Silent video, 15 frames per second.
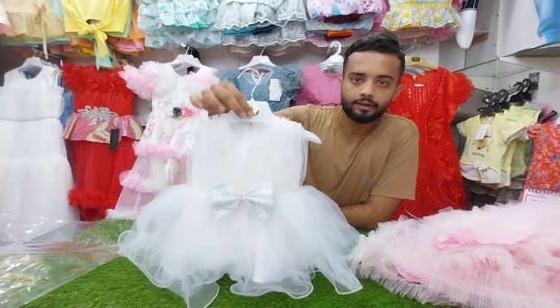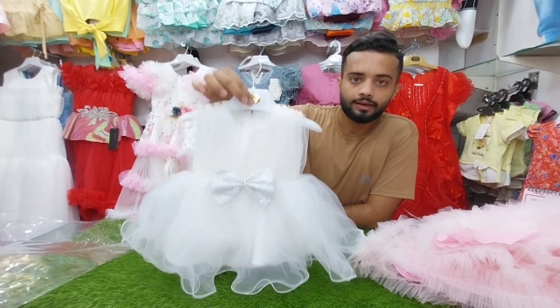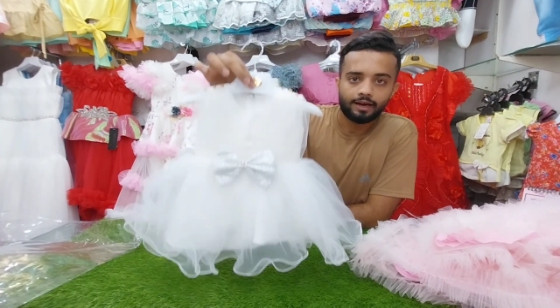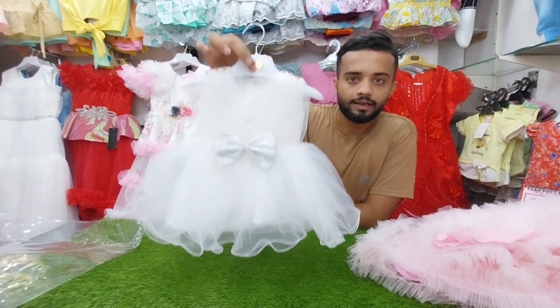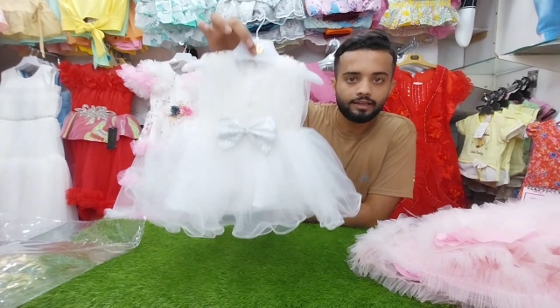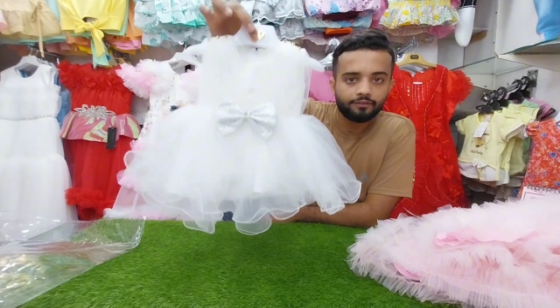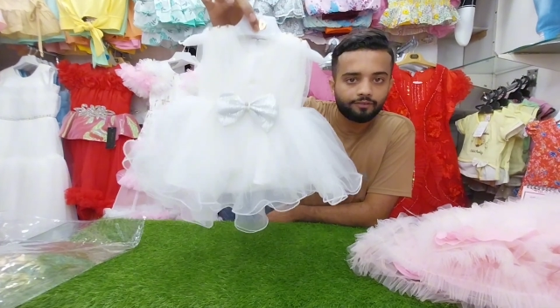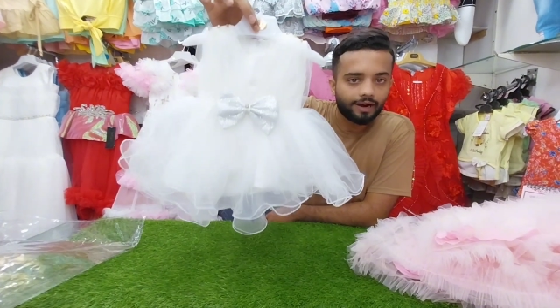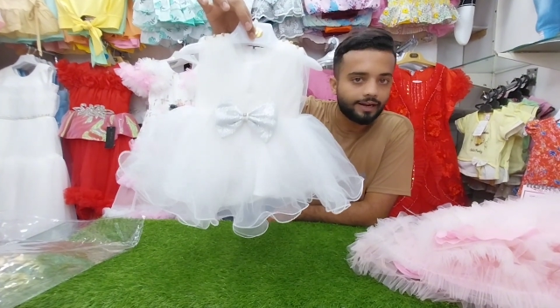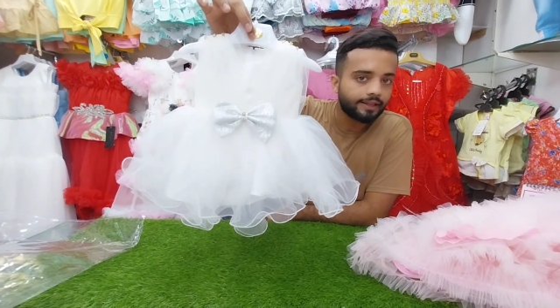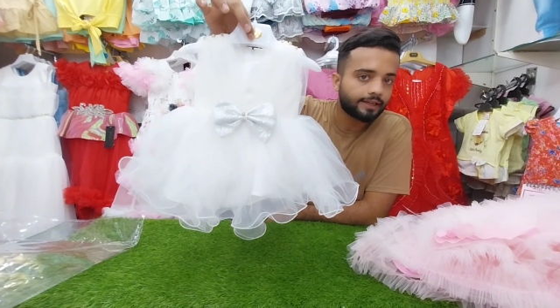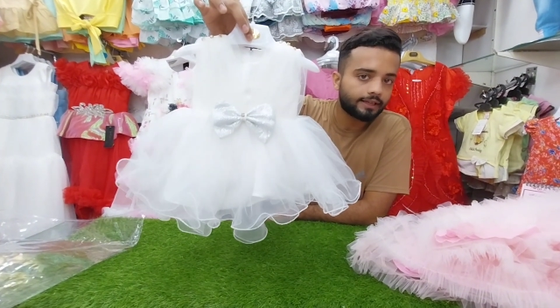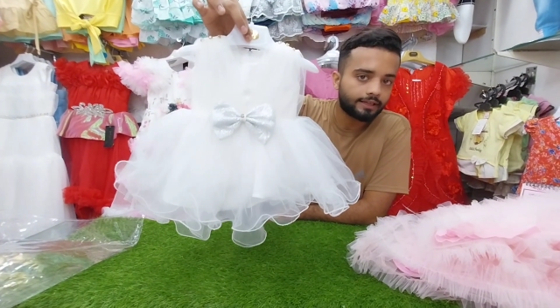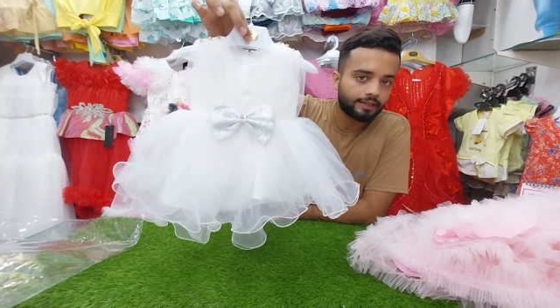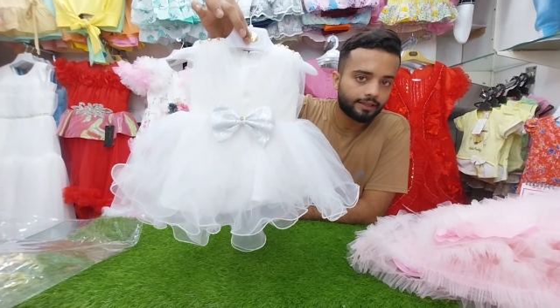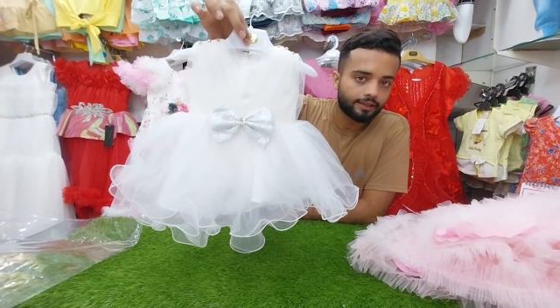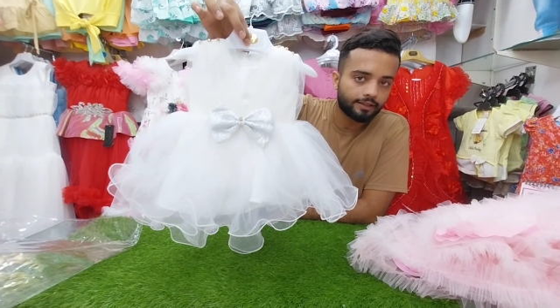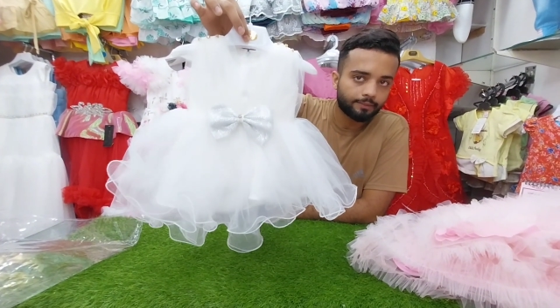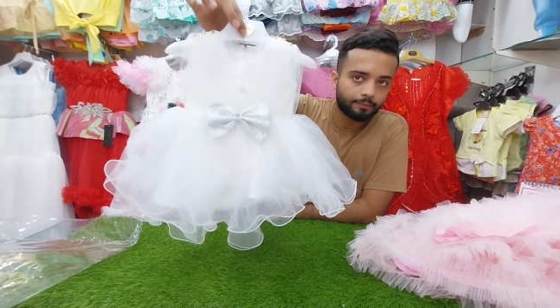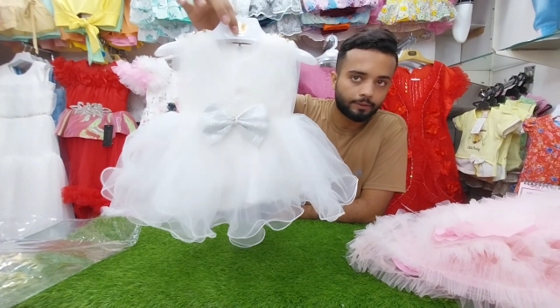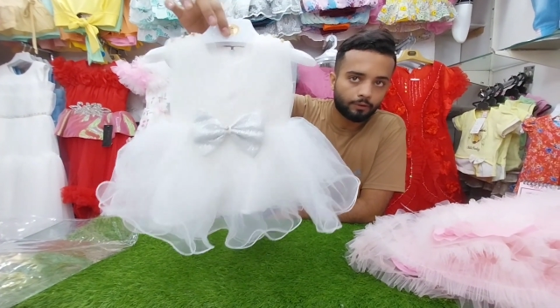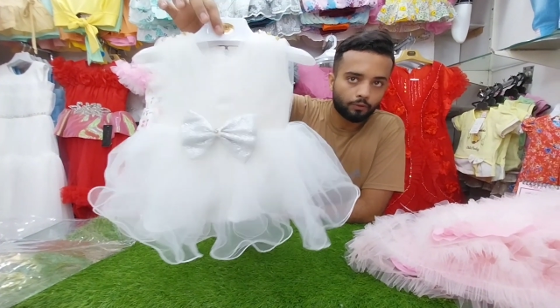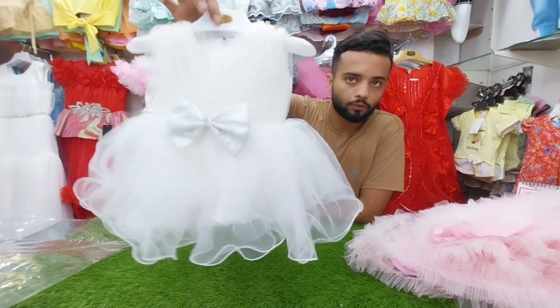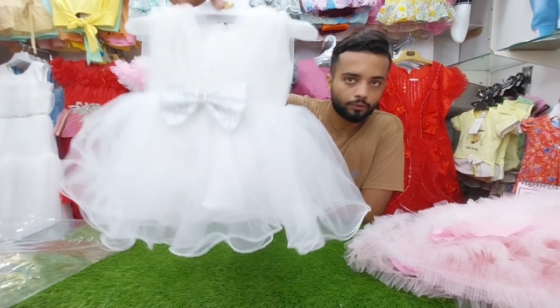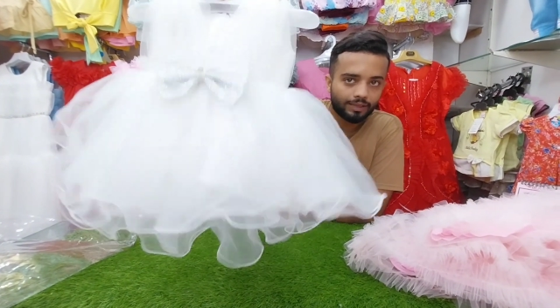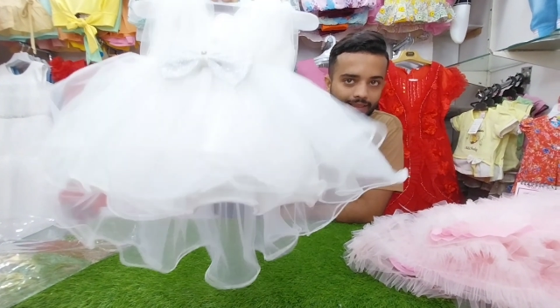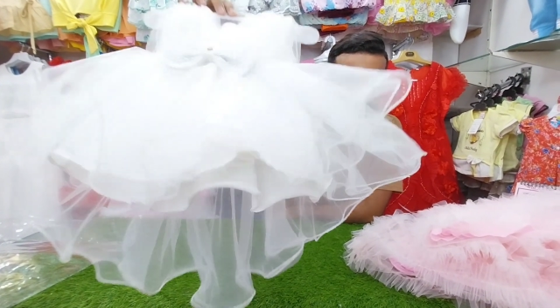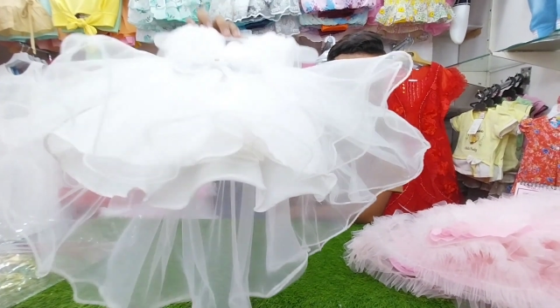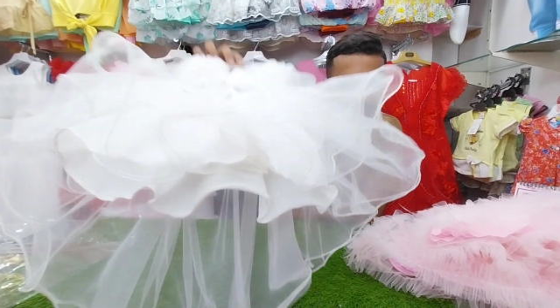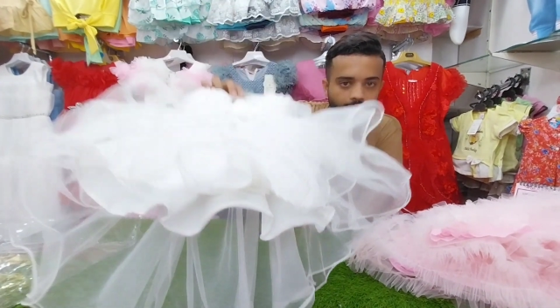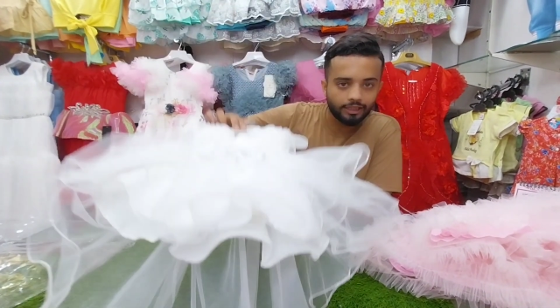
खाली वाइट कलर ही है इसमें और इसके